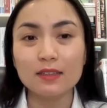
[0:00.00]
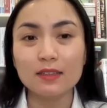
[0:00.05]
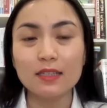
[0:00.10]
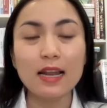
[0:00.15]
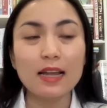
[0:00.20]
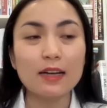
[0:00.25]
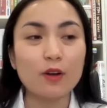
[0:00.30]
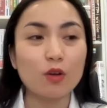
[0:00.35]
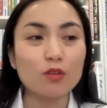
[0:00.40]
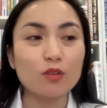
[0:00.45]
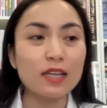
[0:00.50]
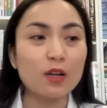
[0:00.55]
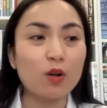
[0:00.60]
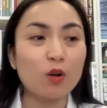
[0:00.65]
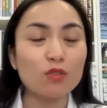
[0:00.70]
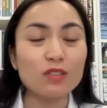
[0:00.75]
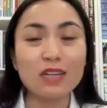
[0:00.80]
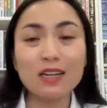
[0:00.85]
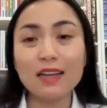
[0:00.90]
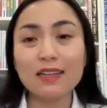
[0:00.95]
Tức là nó sẽ
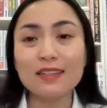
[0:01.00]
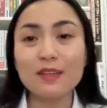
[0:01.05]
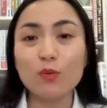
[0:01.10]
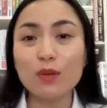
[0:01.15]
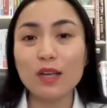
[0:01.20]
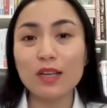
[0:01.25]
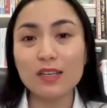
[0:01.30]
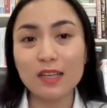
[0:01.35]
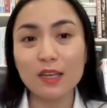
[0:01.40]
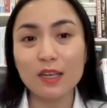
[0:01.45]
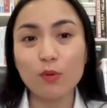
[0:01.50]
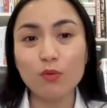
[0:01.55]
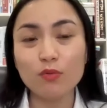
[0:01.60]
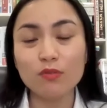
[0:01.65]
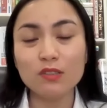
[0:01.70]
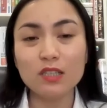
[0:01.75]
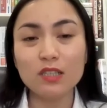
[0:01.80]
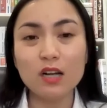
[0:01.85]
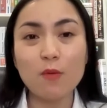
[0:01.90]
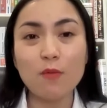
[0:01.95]
có rất là nhiều nghiên cứu
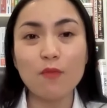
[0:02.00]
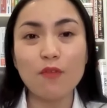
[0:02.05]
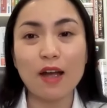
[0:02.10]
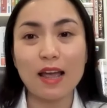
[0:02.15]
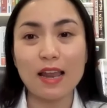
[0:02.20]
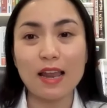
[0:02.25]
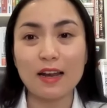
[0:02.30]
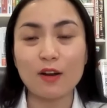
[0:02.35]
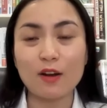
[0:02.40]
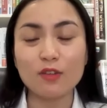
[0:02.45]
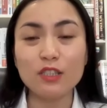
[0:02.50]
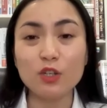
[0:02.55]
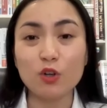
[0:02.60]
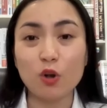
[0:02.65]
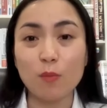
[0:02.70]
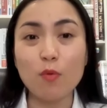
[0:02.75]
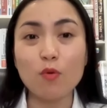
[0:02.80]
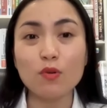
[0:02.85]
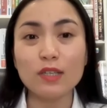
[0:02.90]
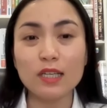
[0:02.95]
chứ không phải là nó chỉ
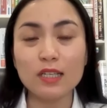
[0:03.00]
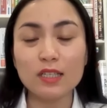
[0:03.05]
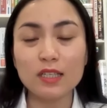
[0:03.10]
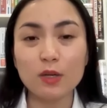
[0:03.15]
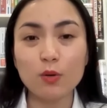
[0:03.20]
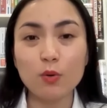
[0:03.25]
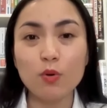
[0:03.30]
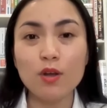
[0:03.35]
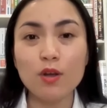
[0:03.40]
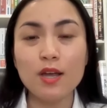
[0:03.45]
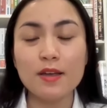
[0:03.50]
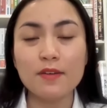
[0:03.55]
có một nghiên cứu